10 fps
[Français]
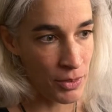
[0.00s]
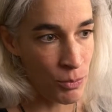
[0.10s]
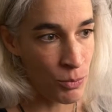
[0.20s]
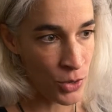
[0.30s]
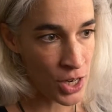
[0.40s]

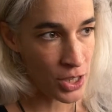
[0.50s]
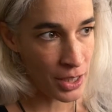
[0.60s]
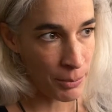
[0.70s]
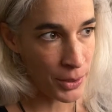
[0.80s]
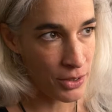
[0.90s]
Moi, j'ai
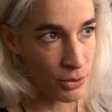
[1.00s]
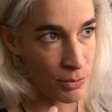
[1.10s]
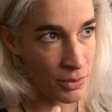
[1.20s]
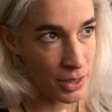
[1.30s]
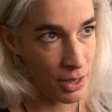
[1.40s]
l'impression
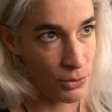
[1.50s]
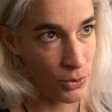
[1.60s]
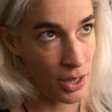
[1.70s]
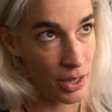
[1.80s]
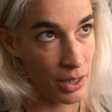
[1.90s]

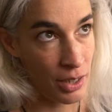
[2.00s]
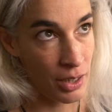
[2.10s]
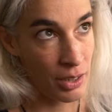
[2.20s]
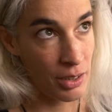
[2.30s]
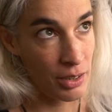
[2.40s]

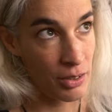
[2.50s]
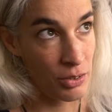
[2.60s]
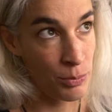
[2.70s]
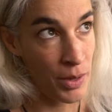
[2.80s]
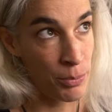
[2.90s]
d'avoir
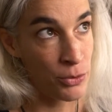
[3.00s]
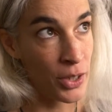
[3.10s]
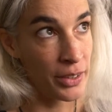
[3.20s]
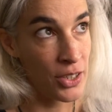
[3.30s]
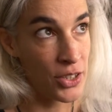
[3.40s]
un
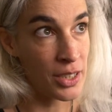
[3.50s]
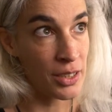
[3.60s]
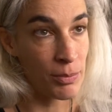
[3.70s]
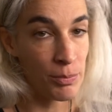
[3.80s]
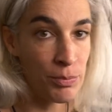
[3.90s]
pouvoir
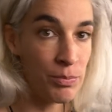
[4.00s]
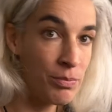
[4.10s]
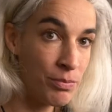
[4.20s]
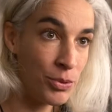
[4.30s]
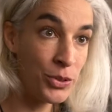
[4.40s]
d'agir
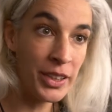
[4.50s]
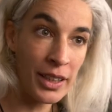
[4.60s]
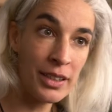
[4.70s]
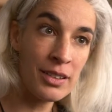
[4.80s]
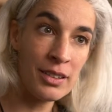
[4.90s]
plus
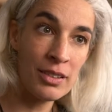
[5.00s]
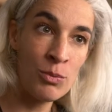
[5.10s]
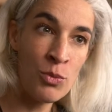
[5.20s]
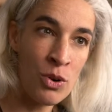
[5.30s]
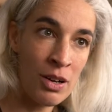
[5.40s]
direct,
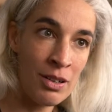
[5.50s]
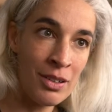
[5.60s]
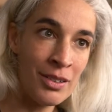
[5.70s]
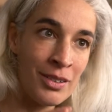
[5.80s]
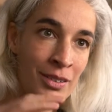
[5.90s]

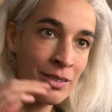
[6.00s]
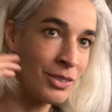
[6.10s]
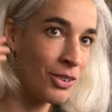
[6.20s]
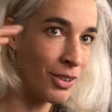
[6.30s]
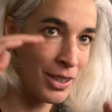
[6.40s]
moins
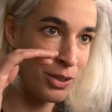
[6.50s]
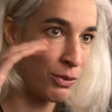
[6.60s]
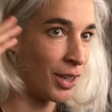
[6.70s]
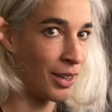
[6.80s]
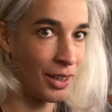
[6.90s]
dans les
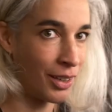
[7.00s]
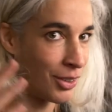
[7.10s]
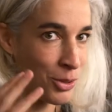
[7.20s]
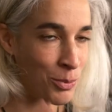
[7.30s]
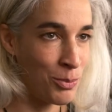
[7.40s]

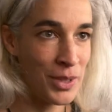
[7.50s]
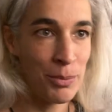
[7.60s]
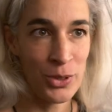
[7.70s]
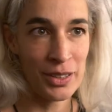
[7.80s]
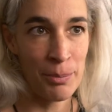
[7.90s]
sphères comme ça
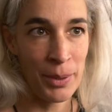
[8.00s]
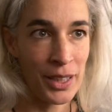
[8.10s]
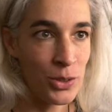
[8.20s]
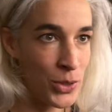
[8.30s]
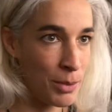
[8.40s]
peut être à
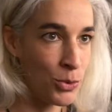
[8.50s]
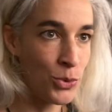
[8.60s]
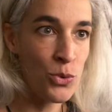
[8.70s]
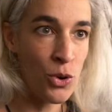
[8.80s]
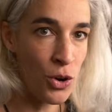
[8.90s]
Paris où c'est
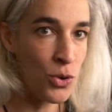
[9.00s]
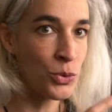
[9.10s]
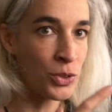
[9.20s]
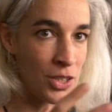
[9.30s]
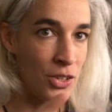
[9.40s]
beaucoup on
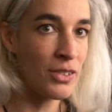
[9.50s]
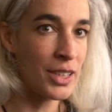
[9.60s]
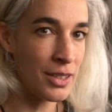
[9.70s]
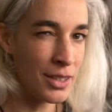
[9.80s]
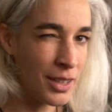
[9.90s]
rencontre des gens
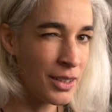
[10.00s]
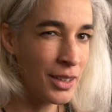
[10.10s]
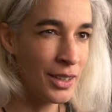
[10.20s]
avec des idées,